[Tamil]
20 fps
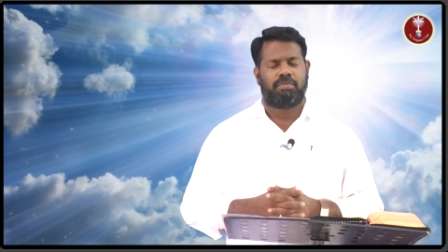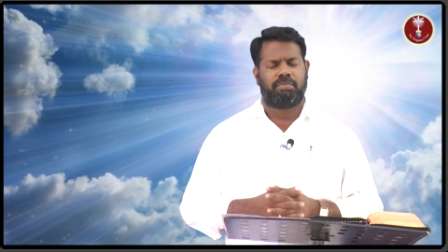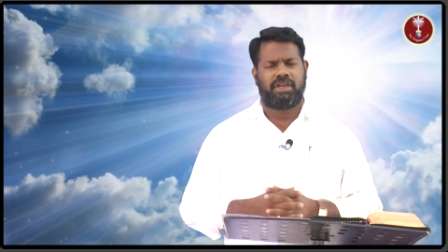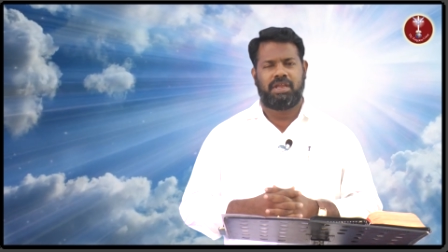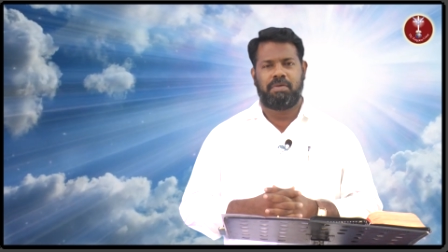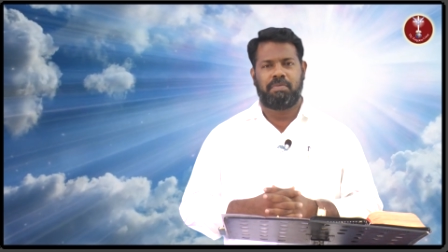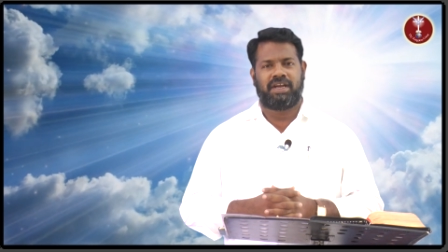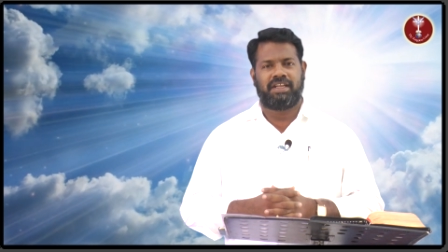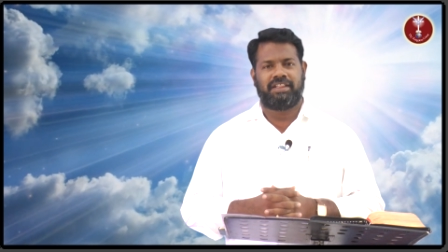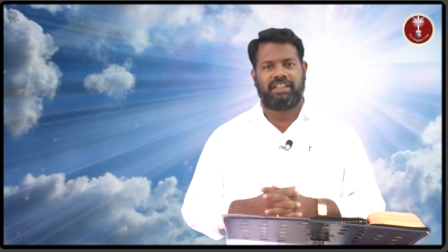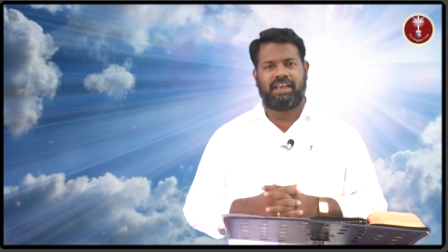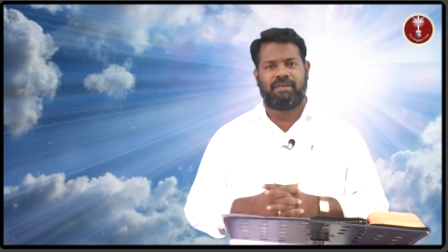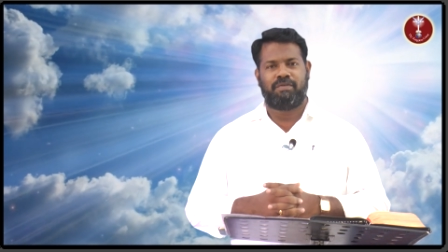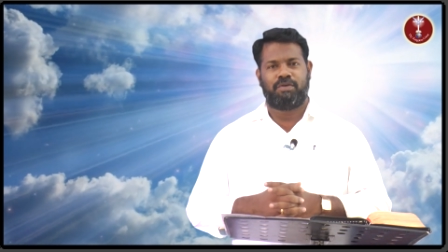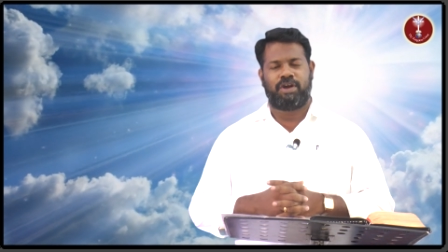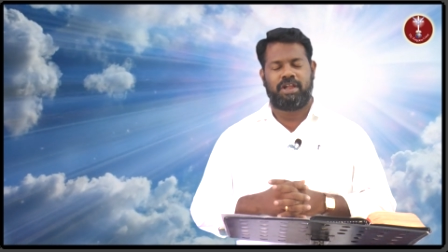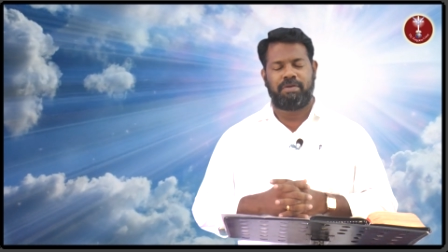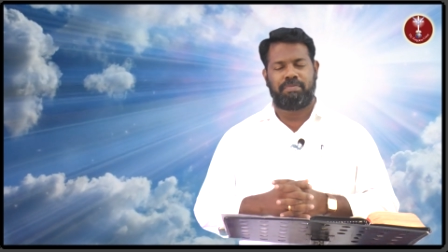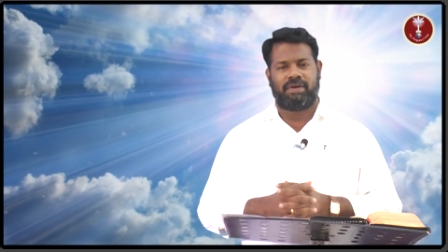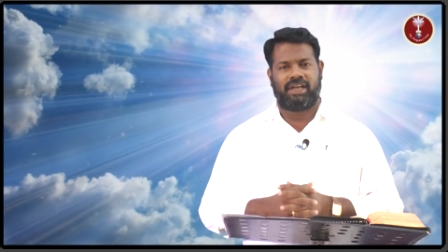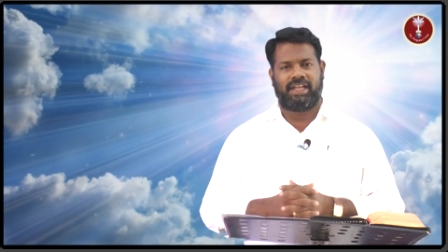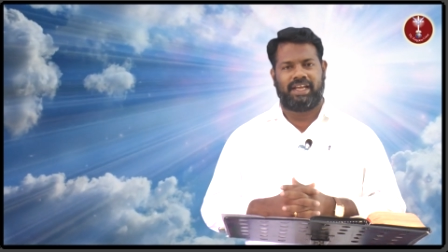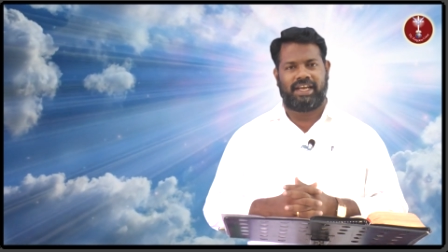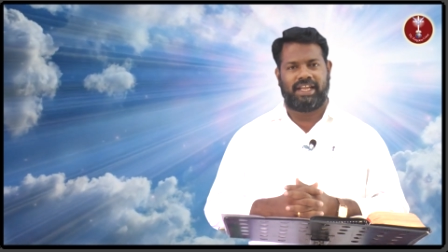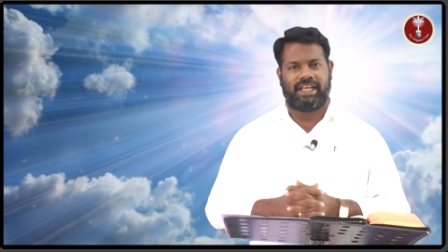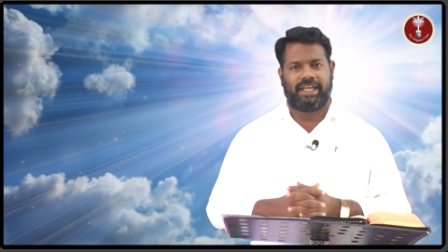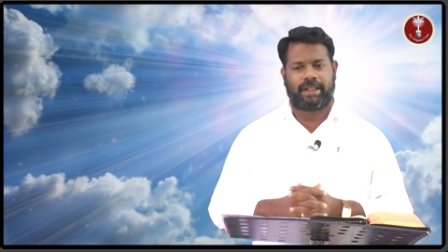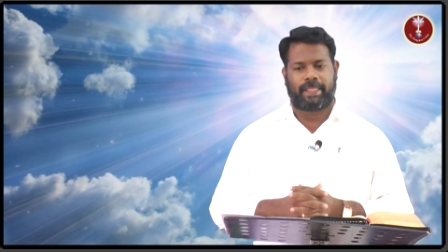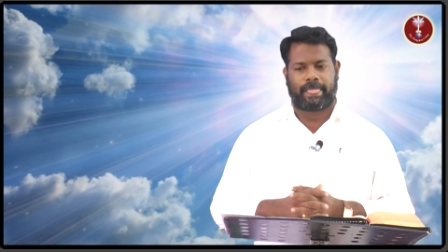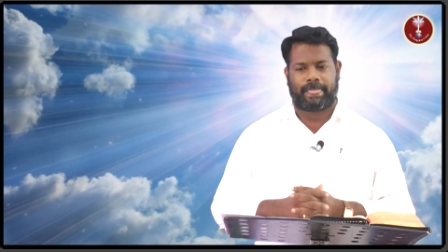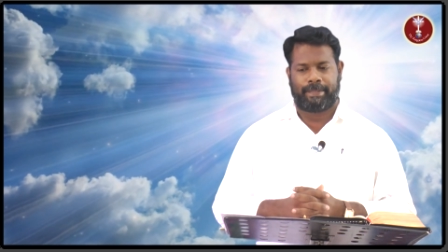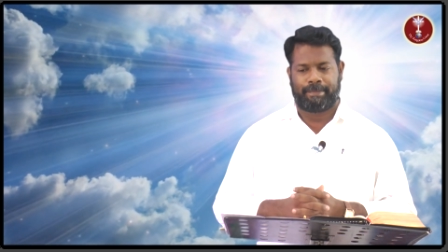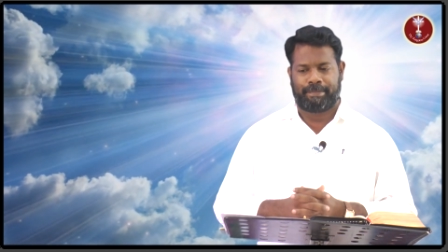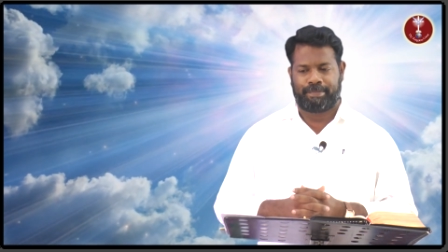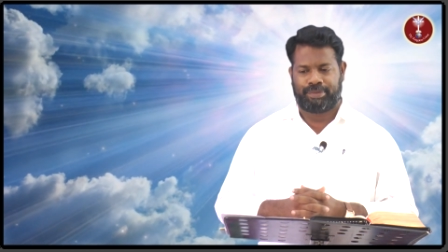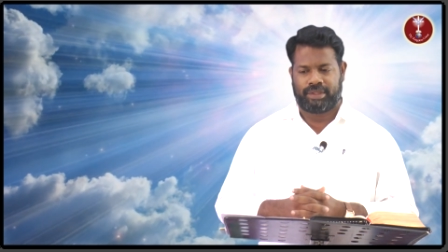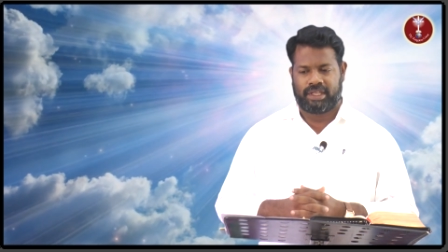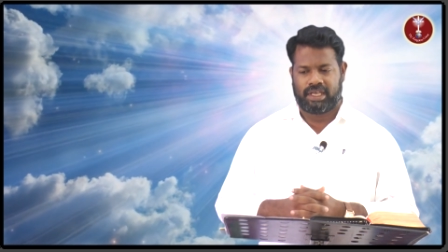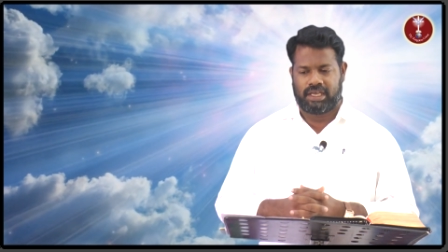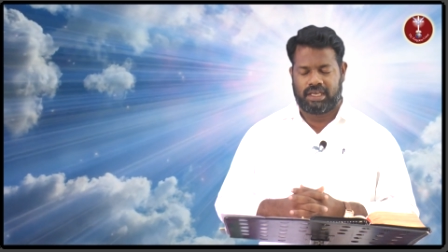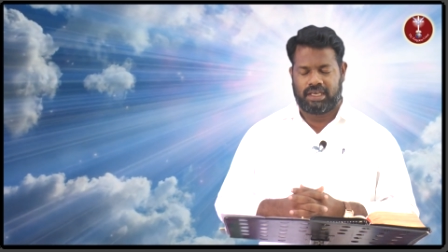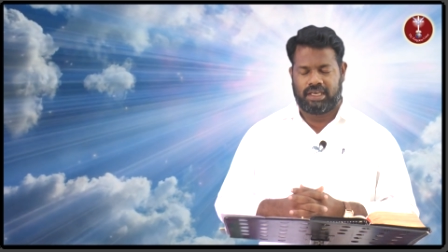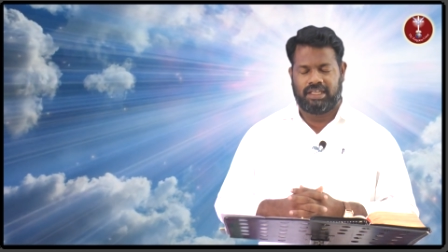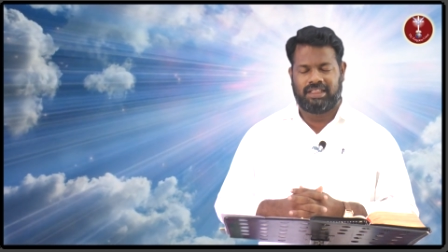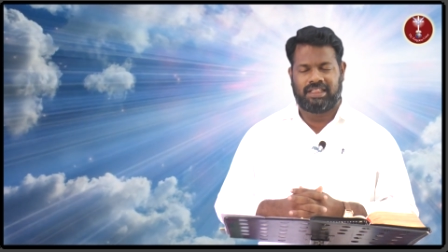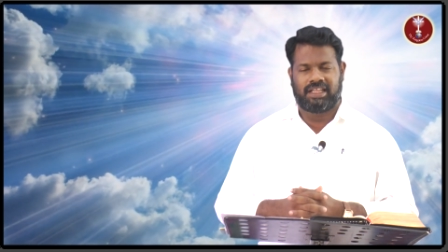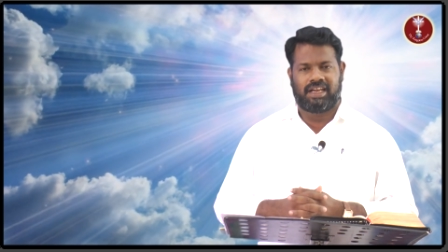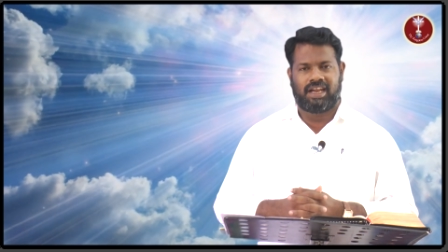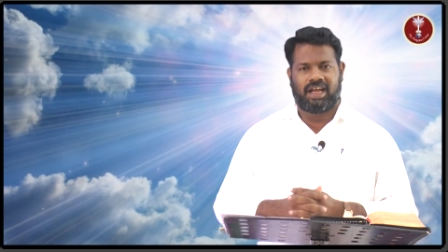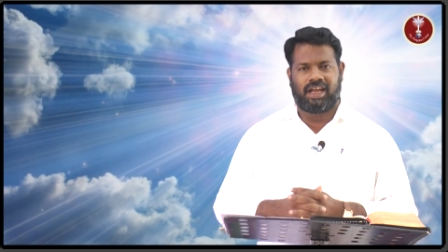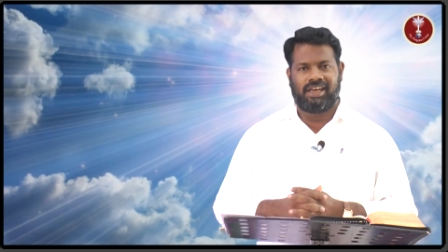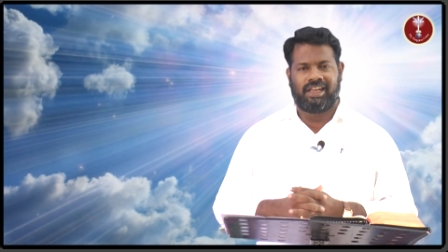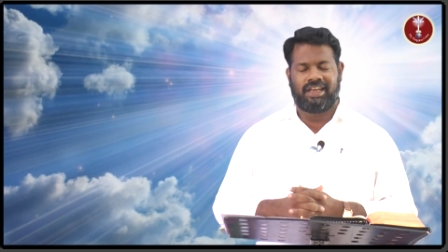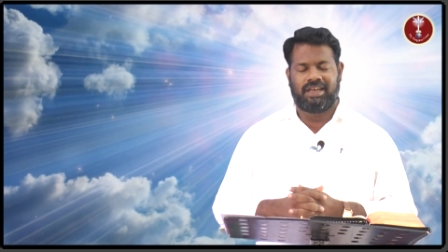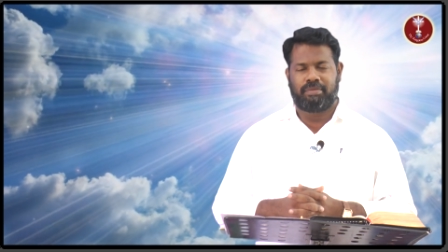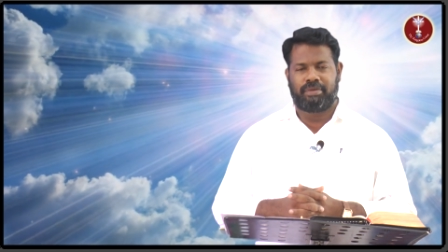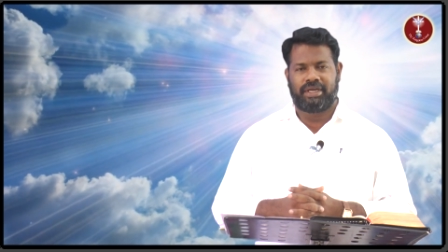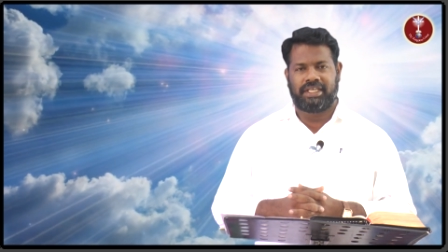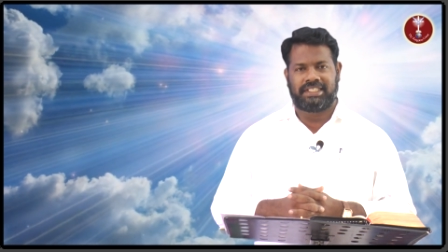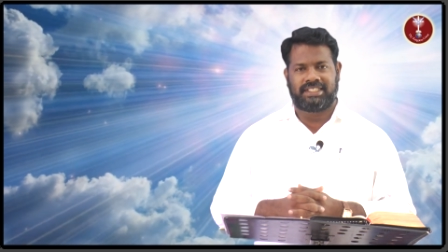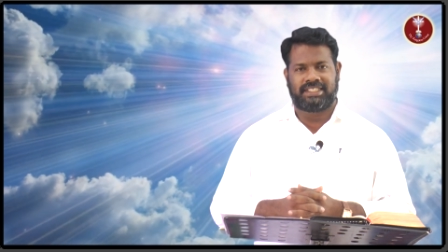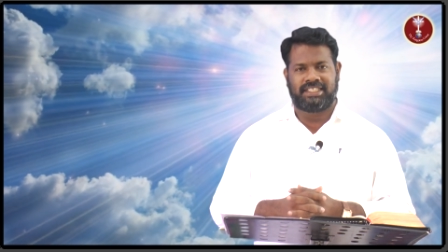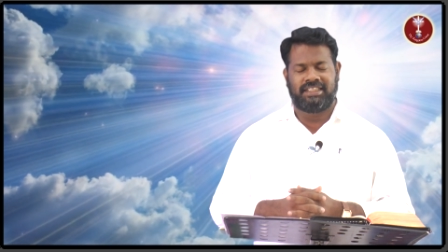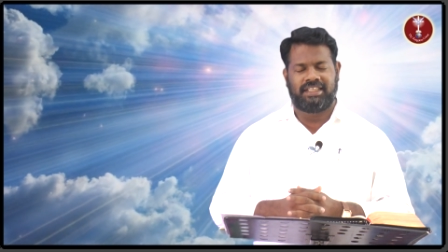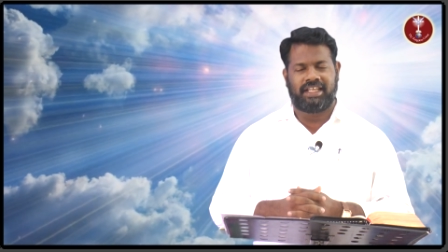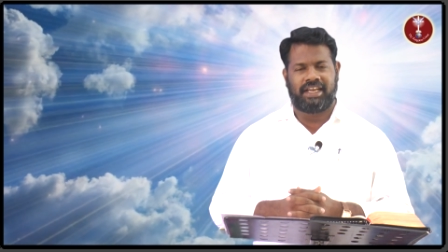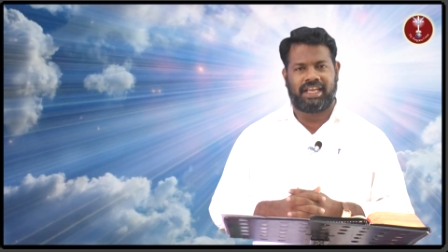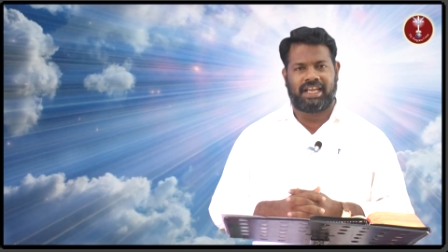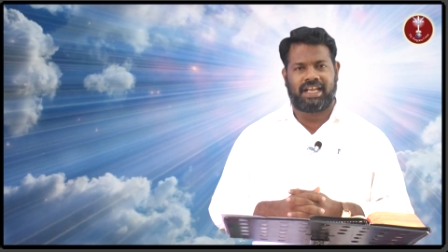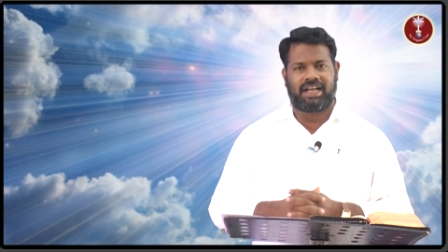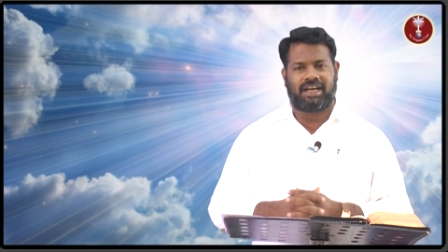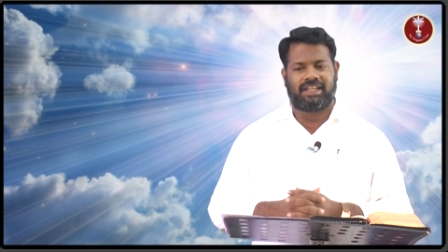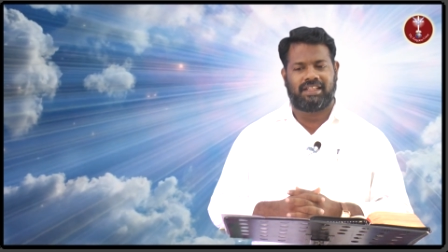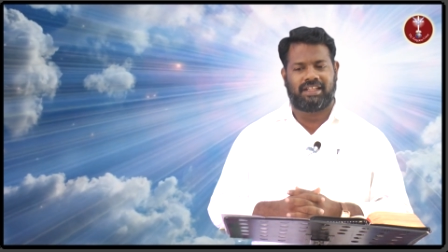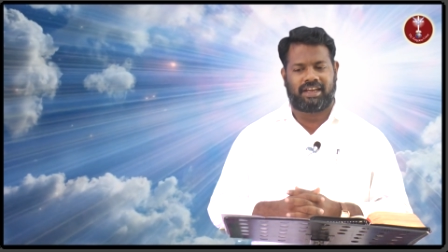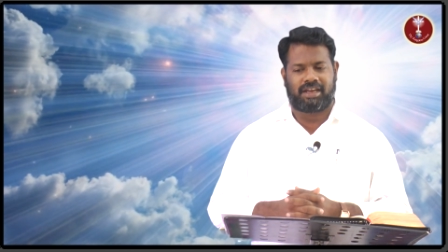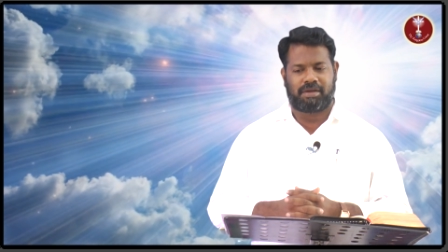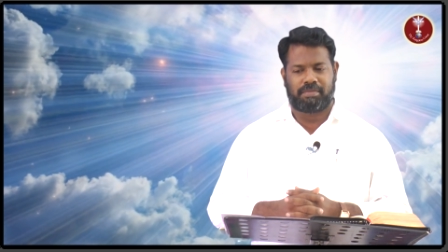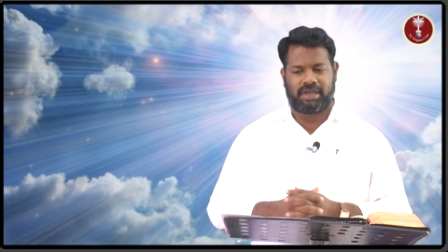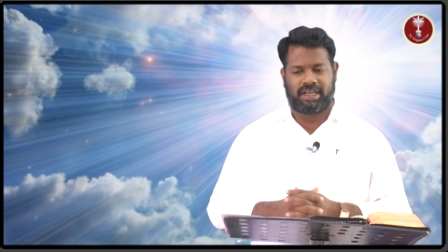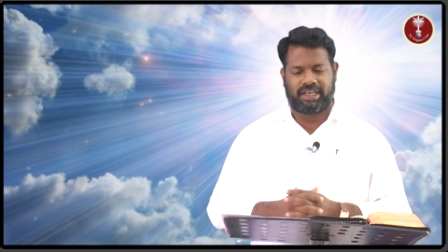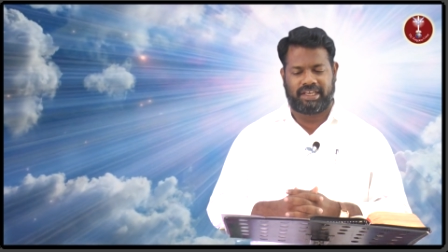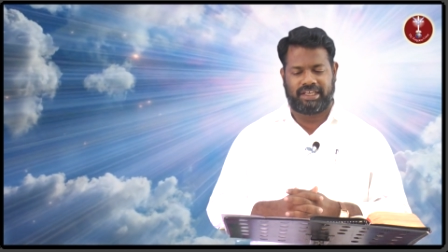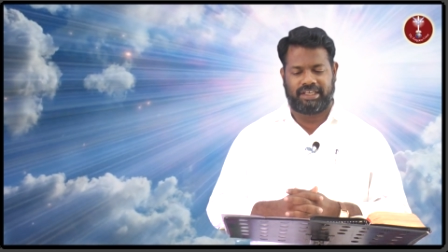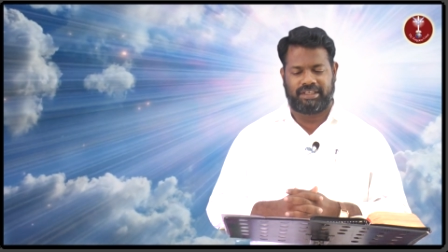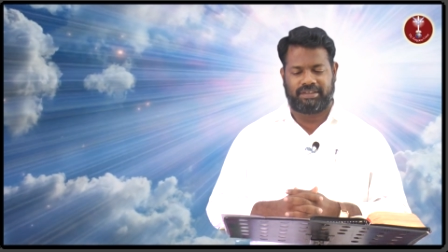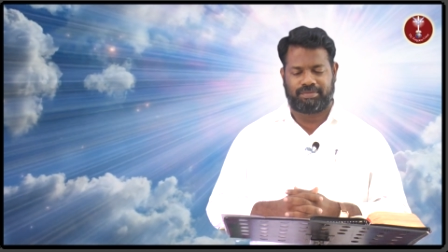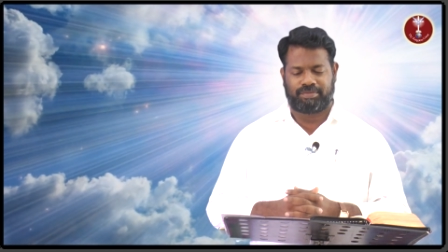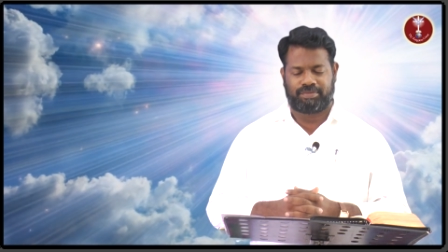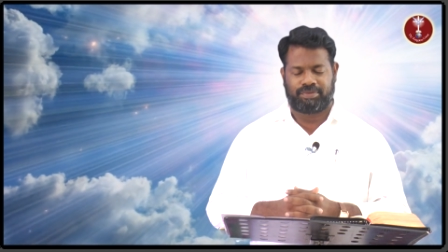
பிரியமான தேவனுடைய பிள்ளைகளே இந்த நாளில் நம்முடைய சிந்தனைக்கு ஆதாரமாக